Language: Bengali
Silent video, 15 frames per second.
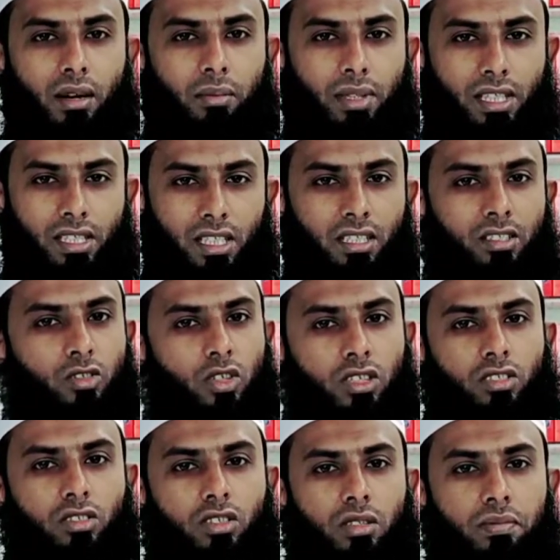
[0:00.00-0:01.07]
আমাদের সাথে
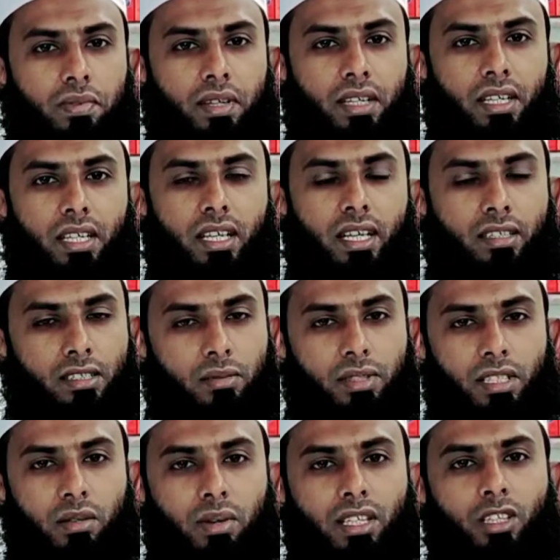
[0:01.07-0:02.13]
যোগাযোগ করতে পারেন এস এম
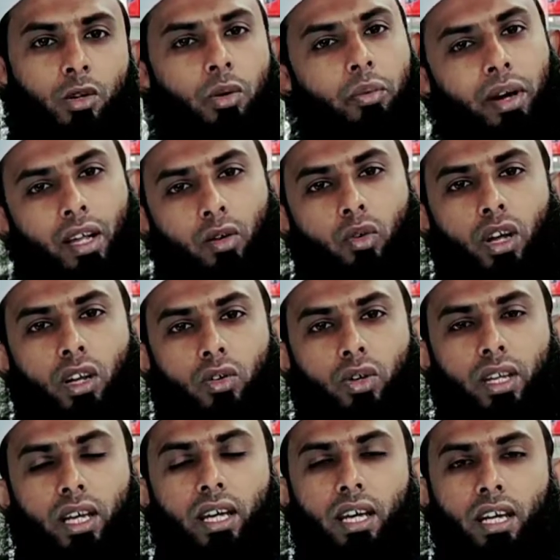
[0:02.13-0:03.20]
এসের মাধ্যমে বা কল
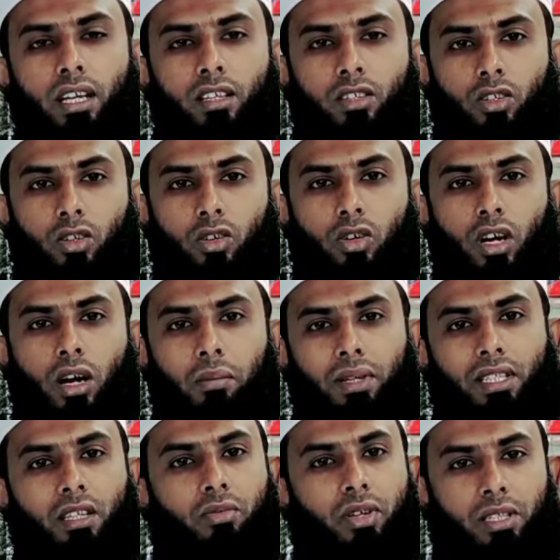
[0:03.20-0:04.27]
করে তো
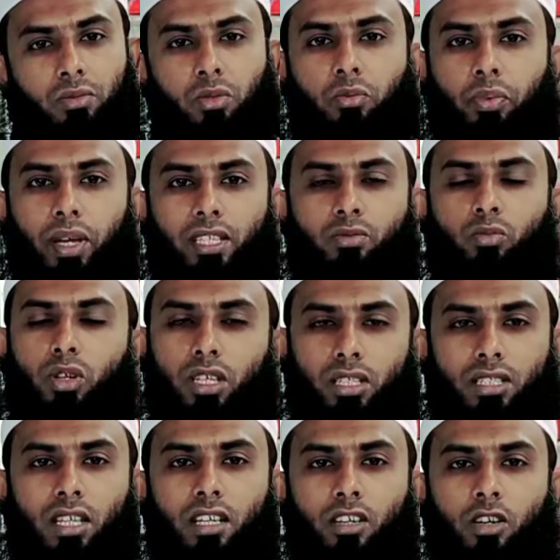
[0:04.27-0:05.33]
আমাদের ফেসবুক পেজ
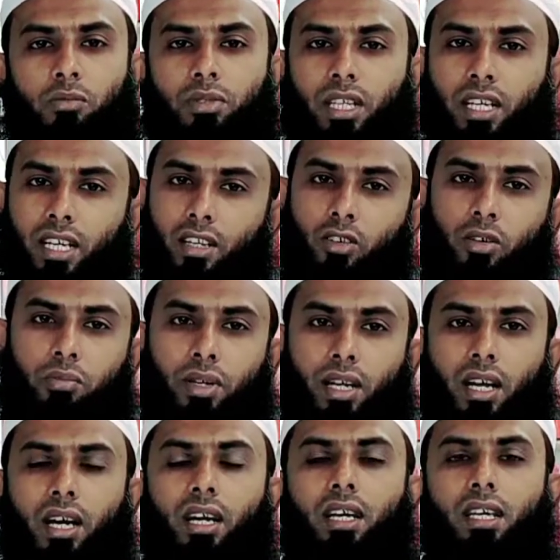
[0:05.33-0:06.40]
মুখিত টেলিকম সেখানেও
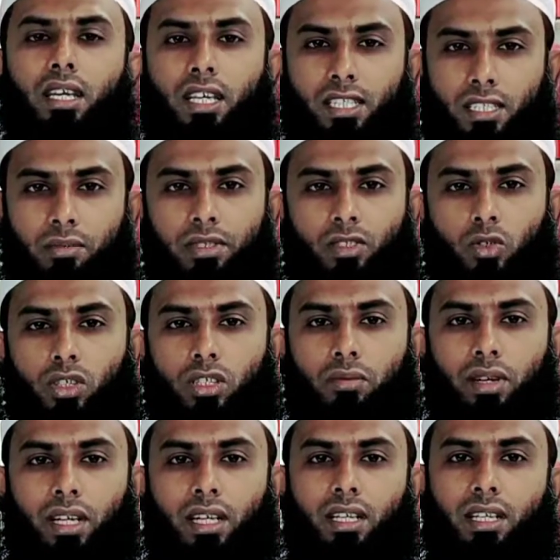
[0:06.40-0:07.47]
আপনারা এস এম এস করতে
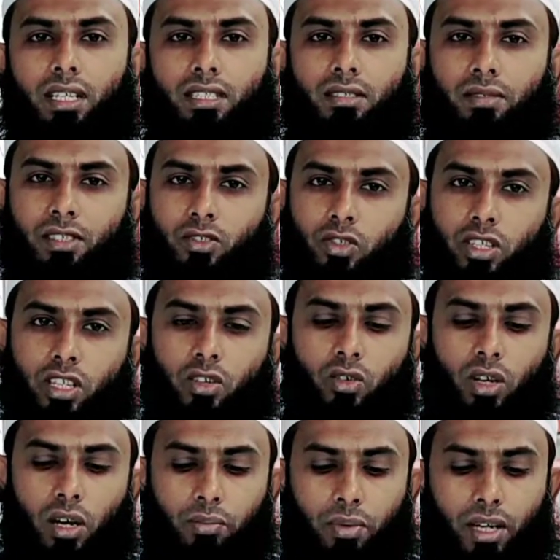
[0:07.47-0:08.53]
পারেন এস এম এস করেও
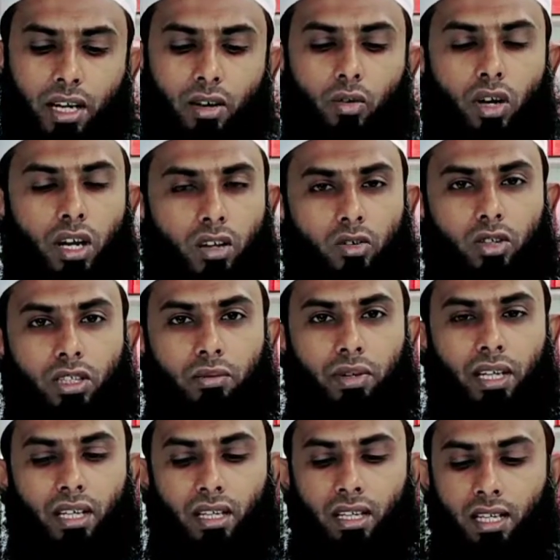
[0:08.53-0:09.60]
আপনারা অর্ডার করতে
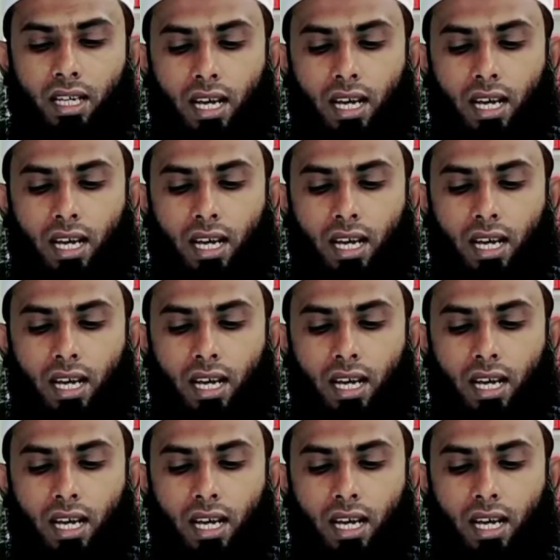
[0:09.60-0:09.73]
পারেন